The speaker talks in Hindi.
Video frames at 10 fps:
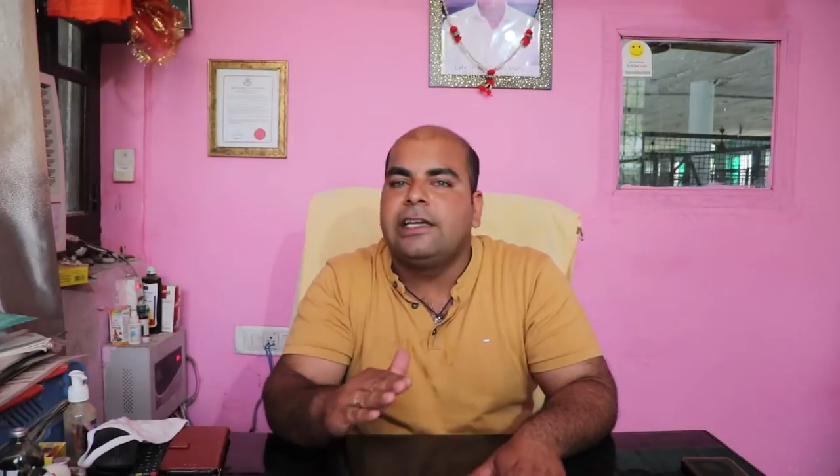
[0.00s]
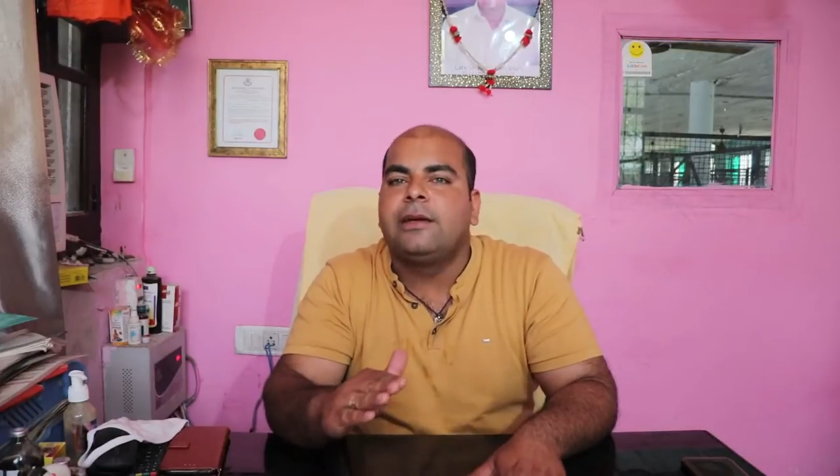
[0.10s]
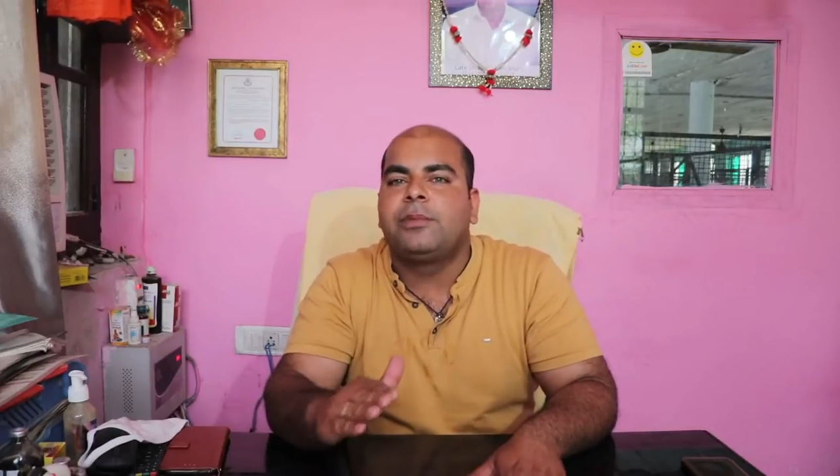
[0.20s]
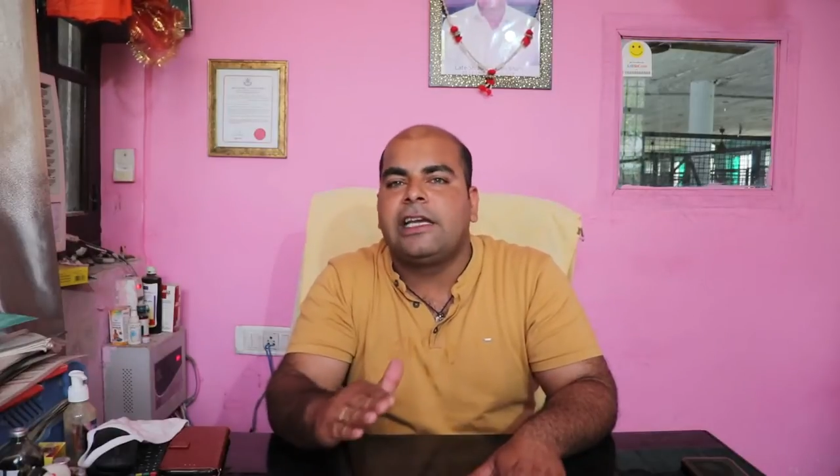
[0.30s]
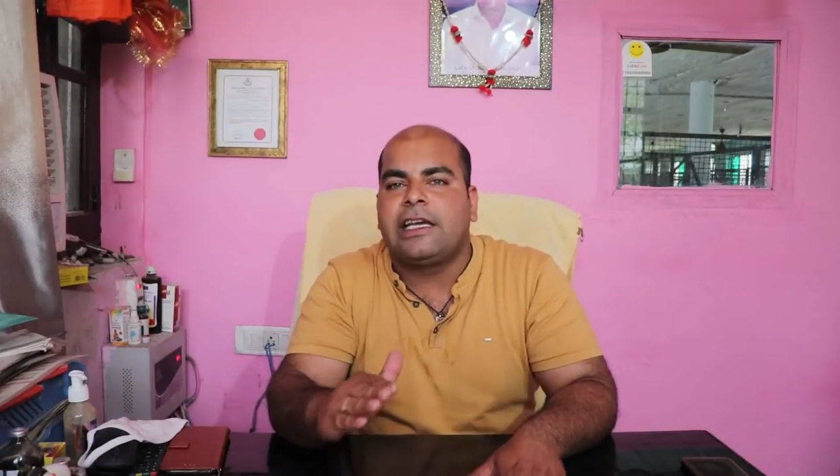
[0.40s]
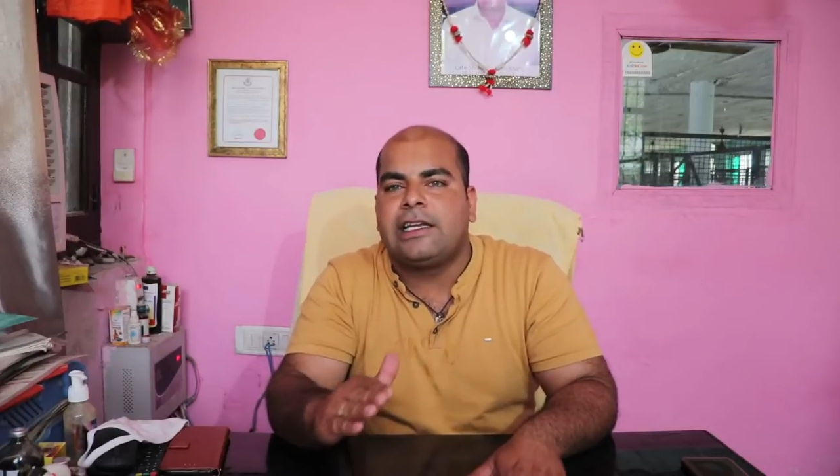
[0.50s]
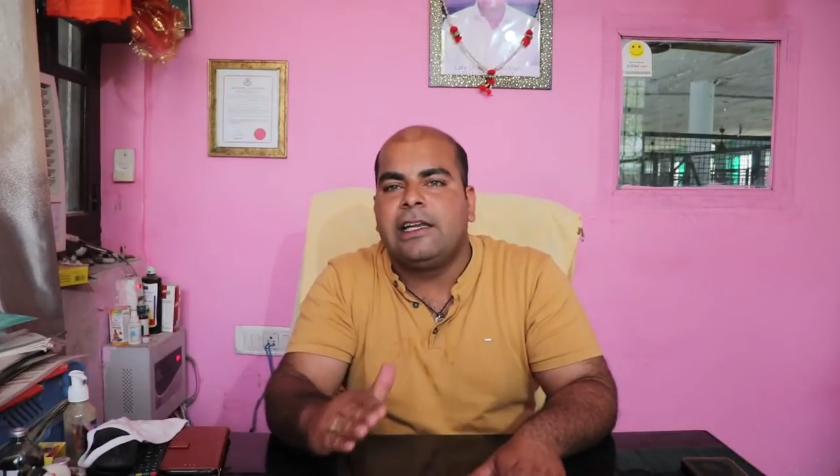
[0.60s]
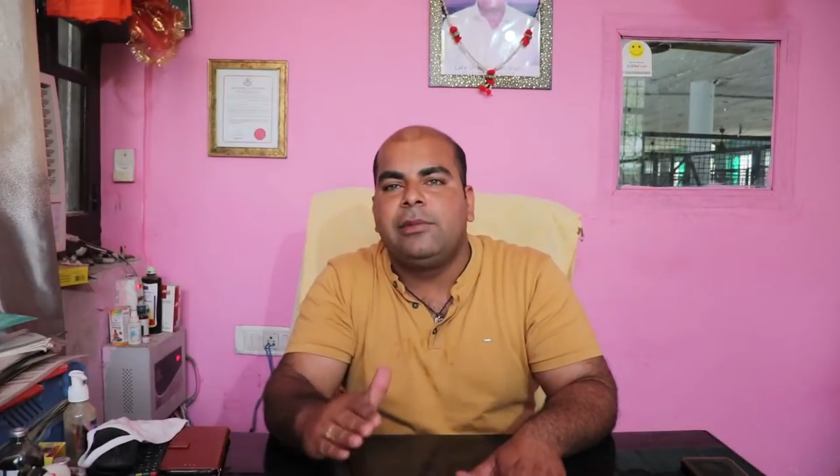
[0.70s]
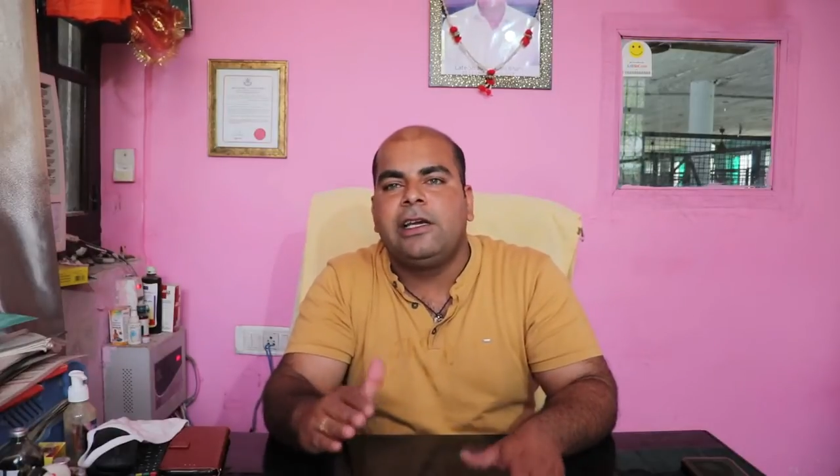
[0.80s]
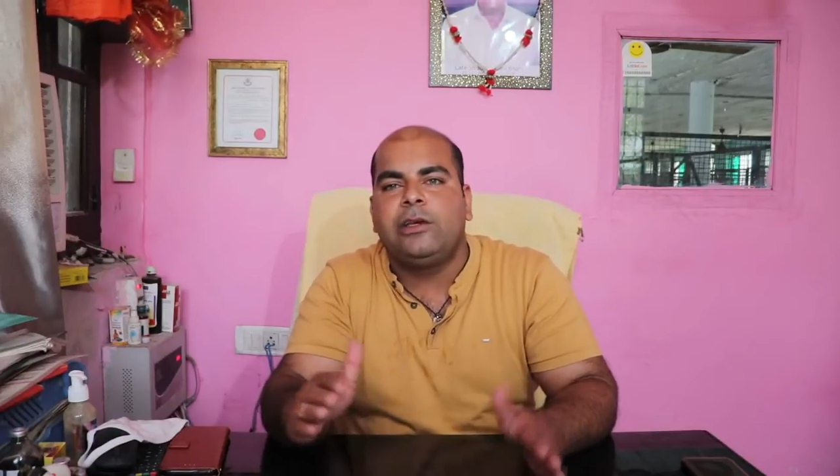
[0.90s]
अपने कैनल
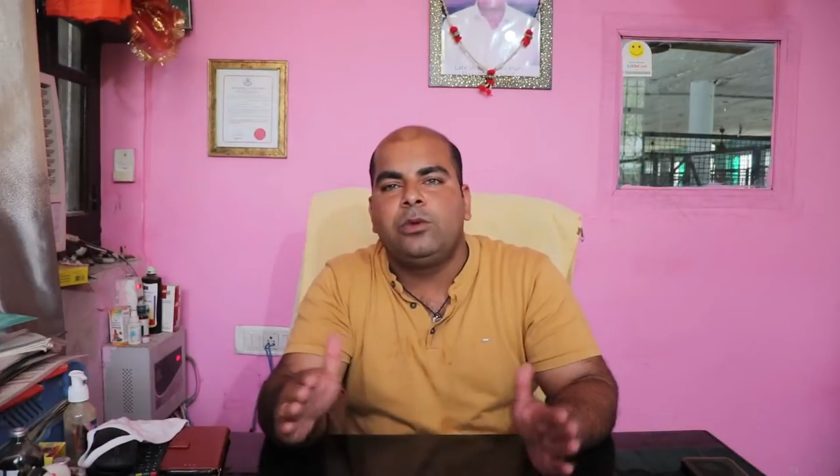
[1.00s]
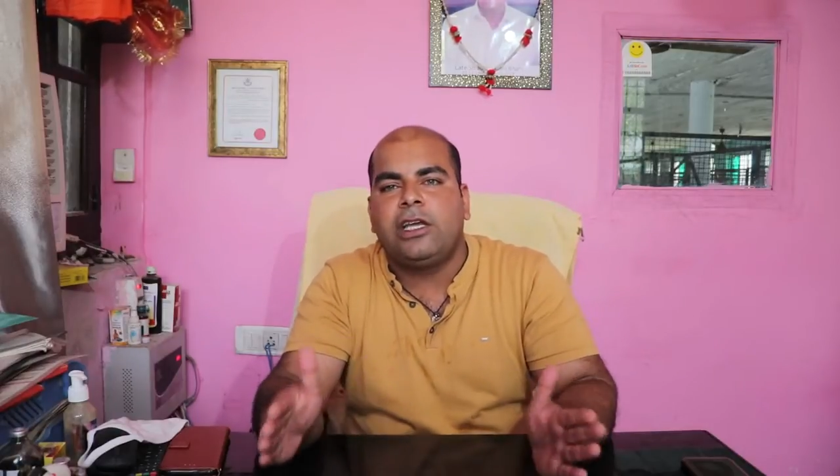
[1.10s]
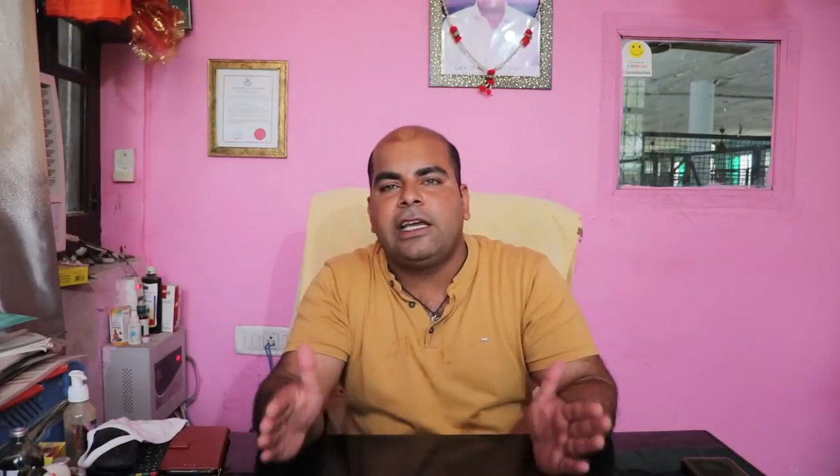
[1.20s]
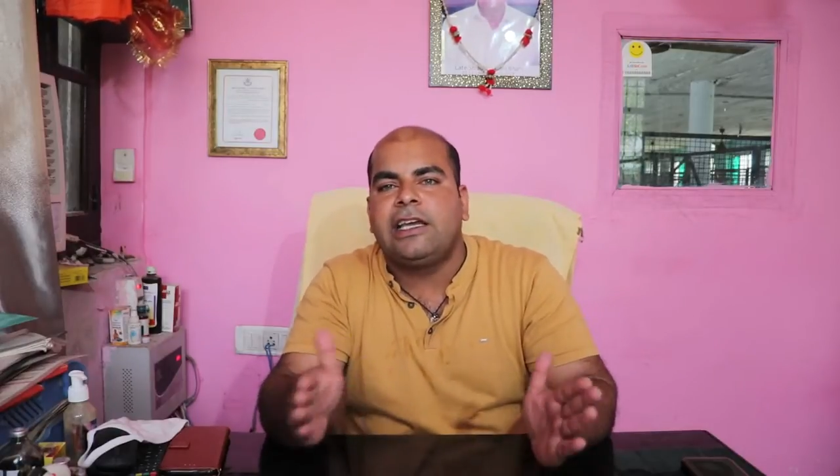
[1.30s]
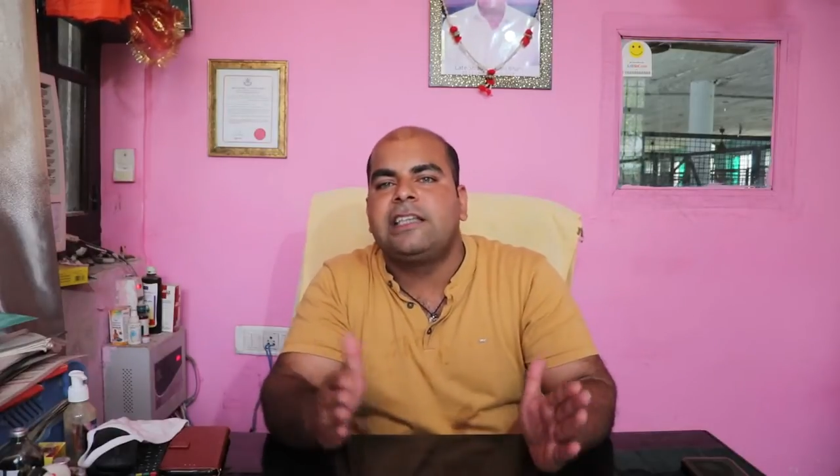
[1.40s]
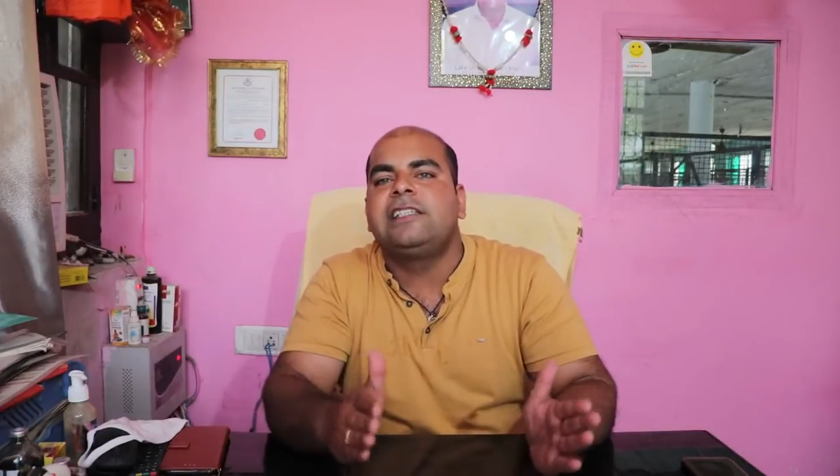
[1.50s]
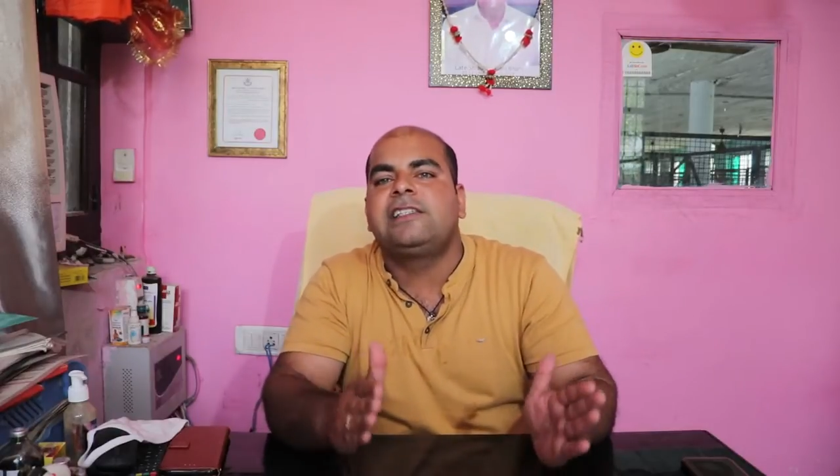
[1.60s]
में कि उनके केजीस